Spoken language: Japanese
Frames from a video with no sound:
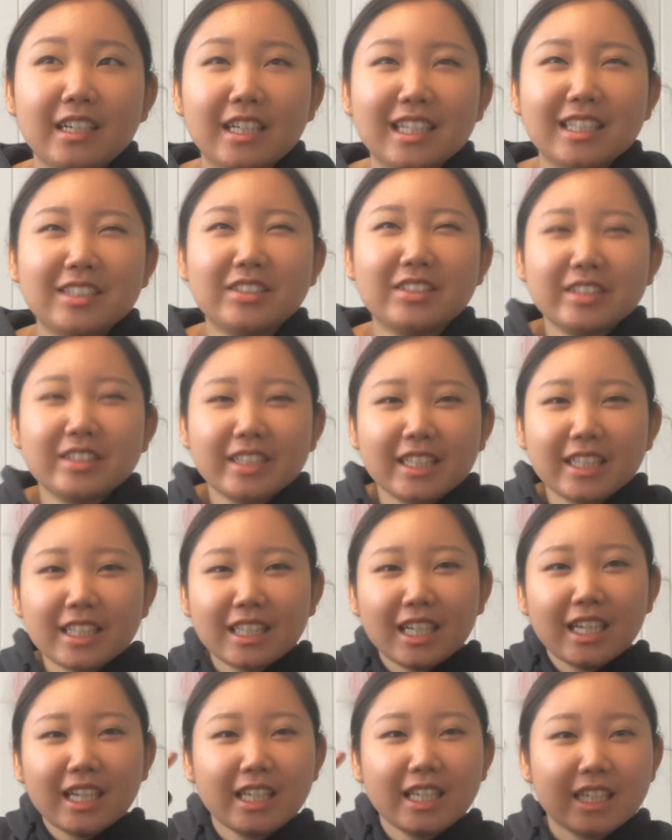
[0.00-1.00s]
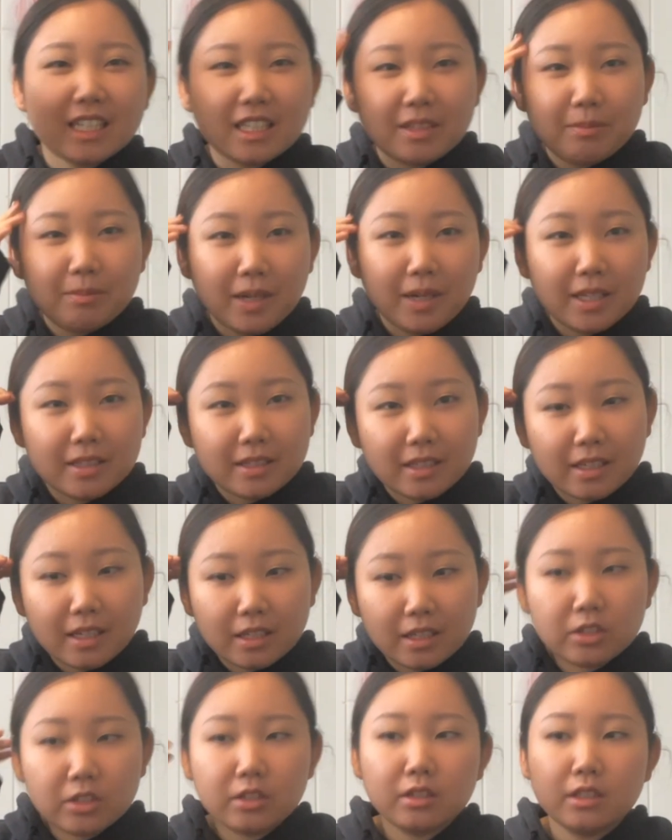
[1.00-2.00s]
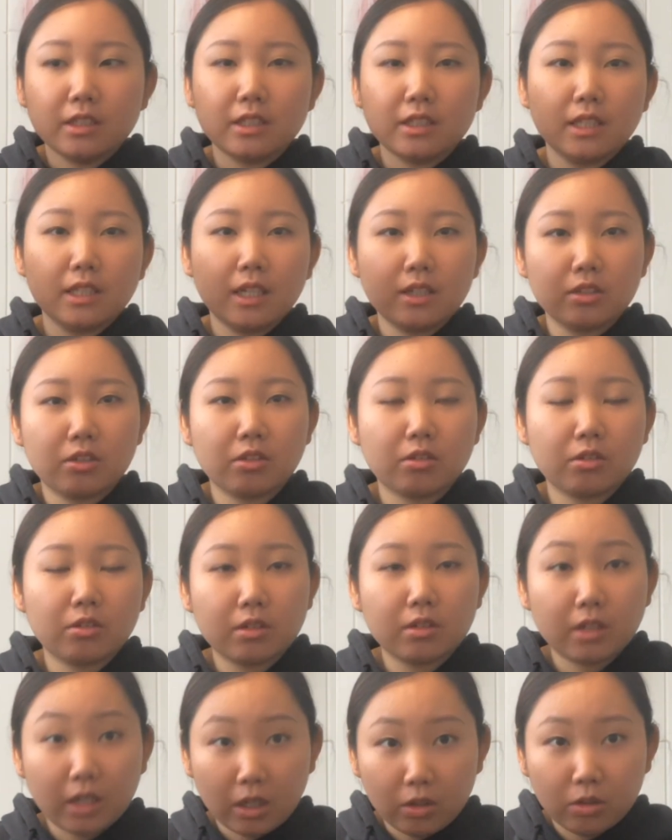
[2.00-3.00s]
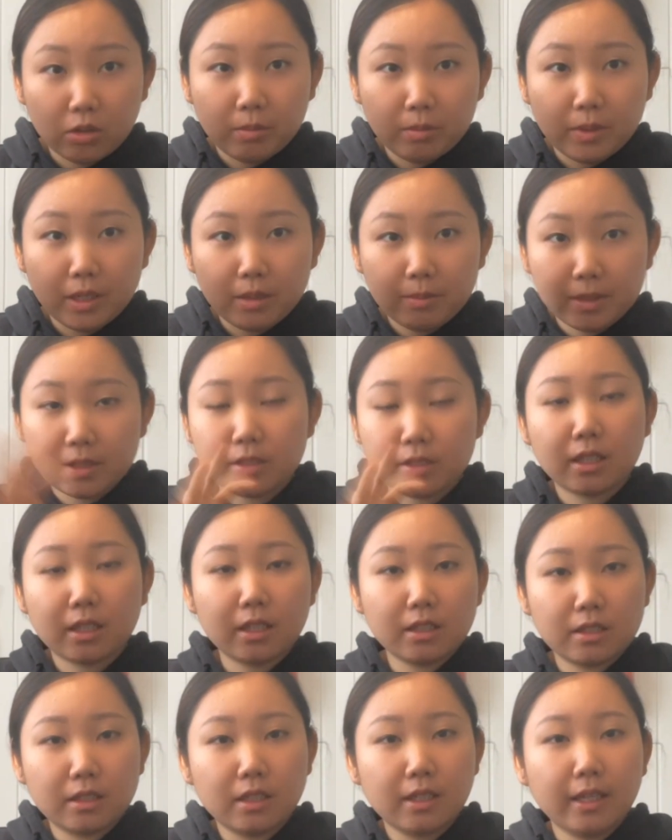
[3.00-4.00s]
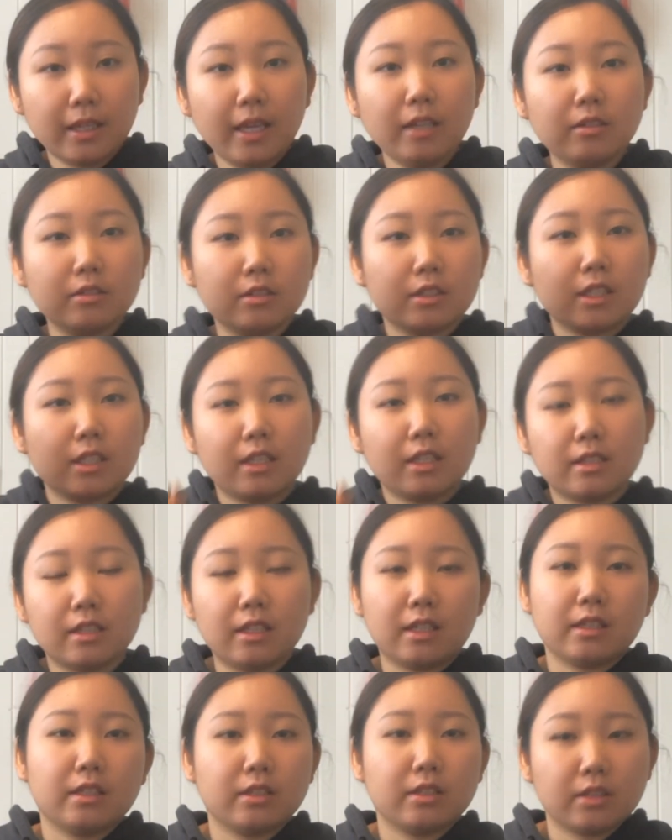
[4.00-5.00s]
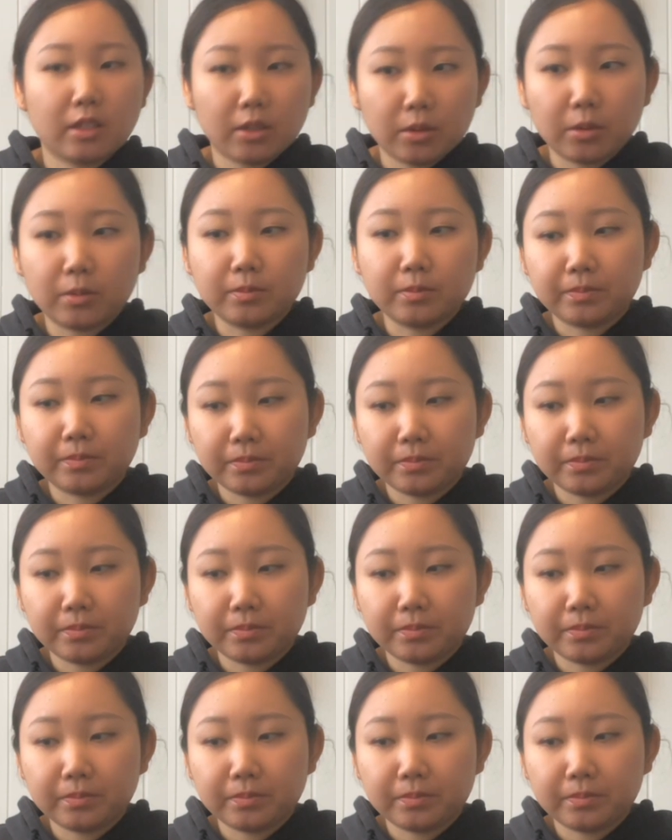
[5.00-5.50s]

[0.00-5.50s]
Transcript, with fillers: その一回一回パーティーが週1であると学校もあれば月1蹴る月1なんですけど